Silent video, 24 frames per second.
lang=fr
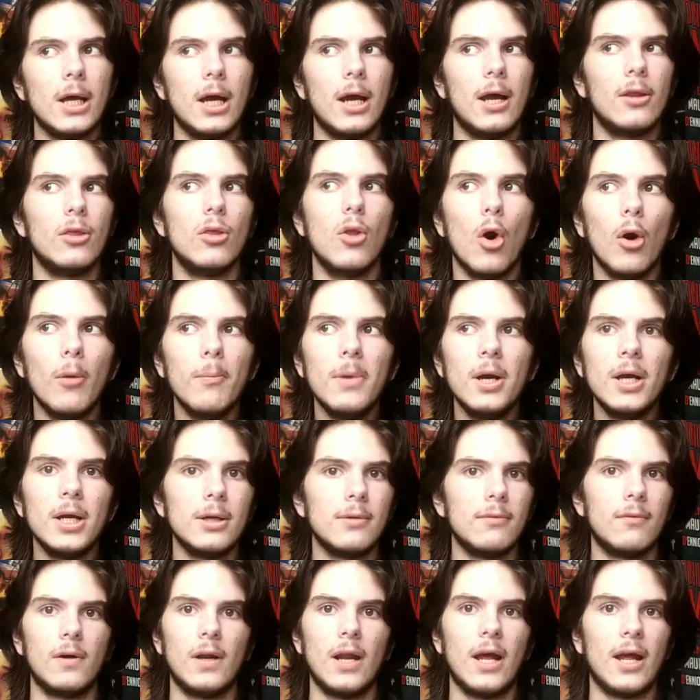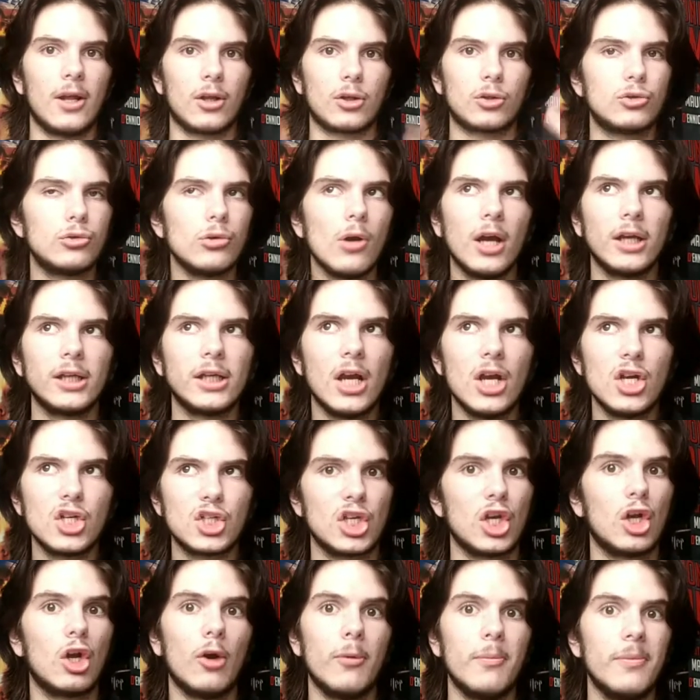un homme, voilà, un tueur gage
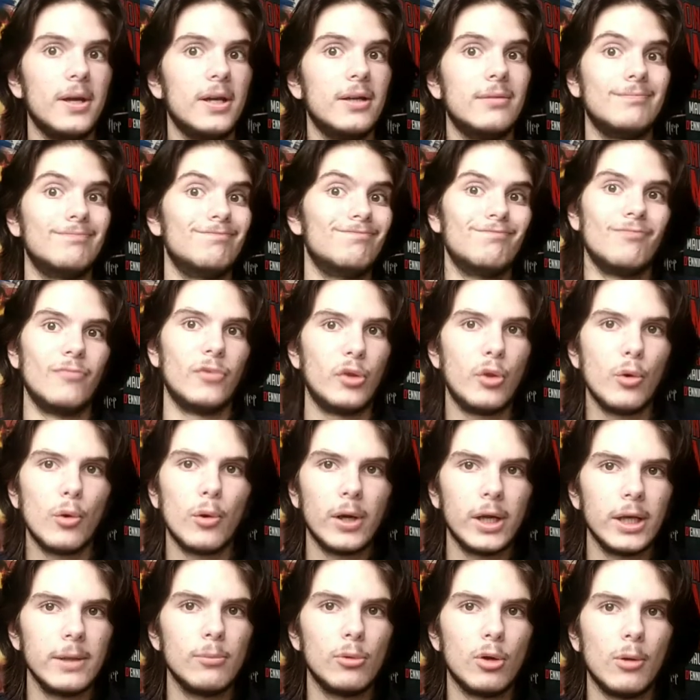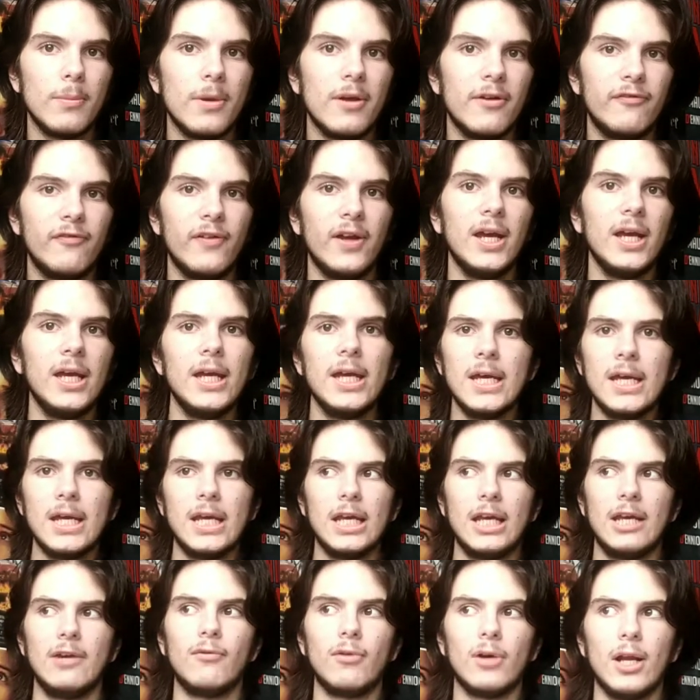qui commet d'horribles méfaits.
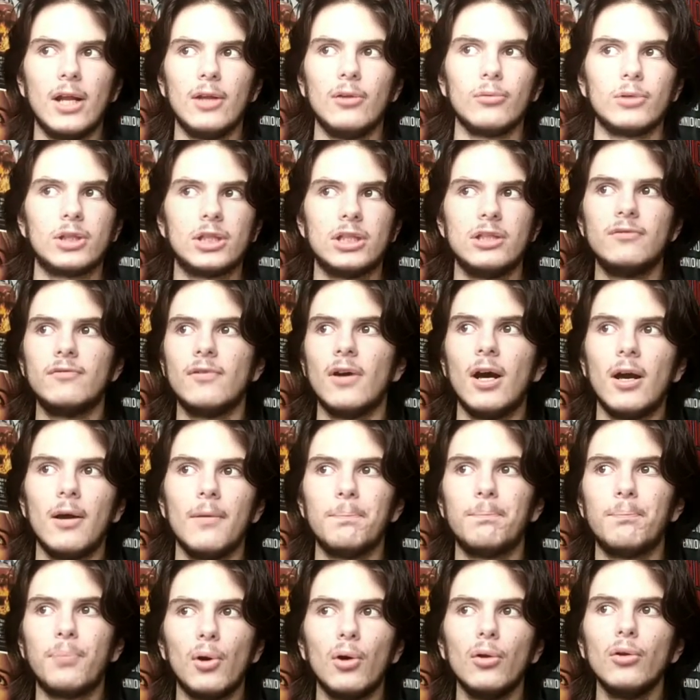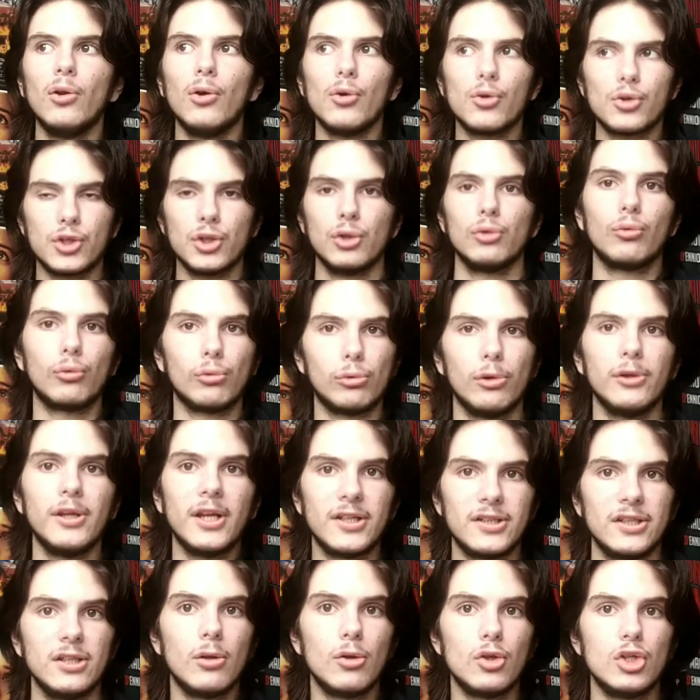Et voilà, donc il va prendre en charge donc, le
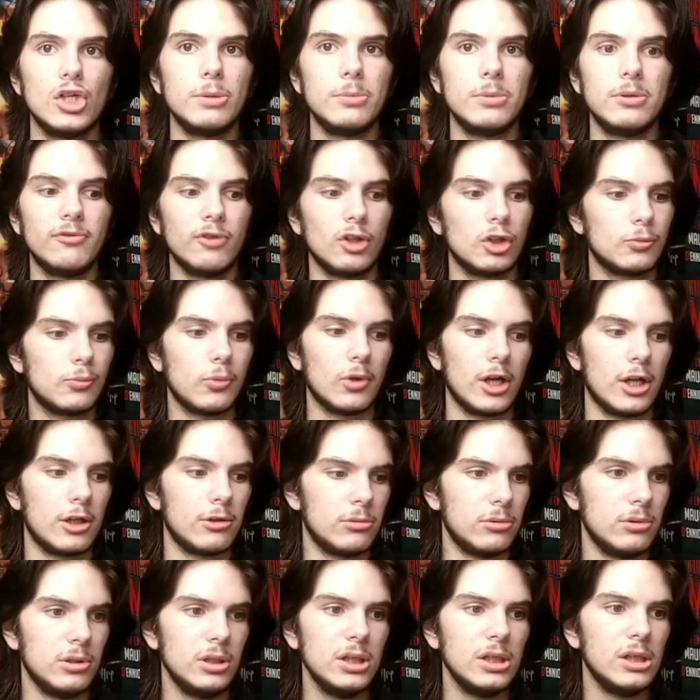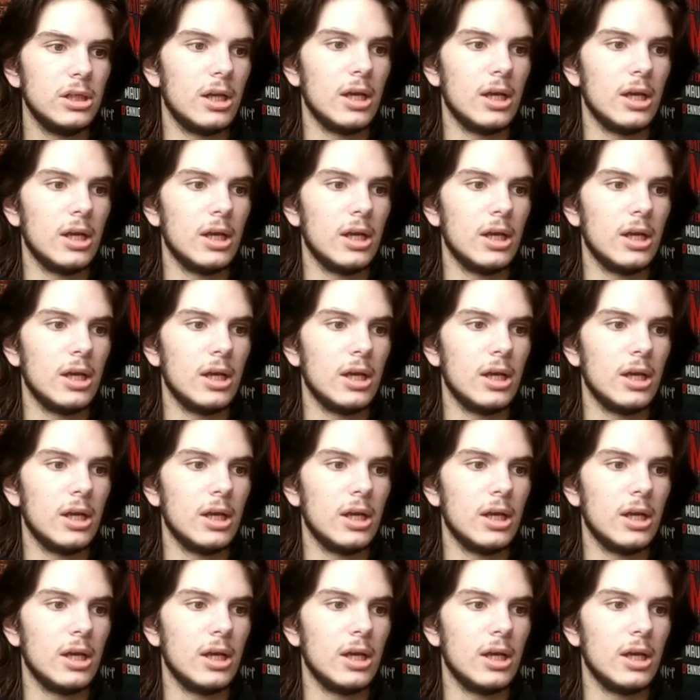taxi de Jamie Foxx pour la nuit.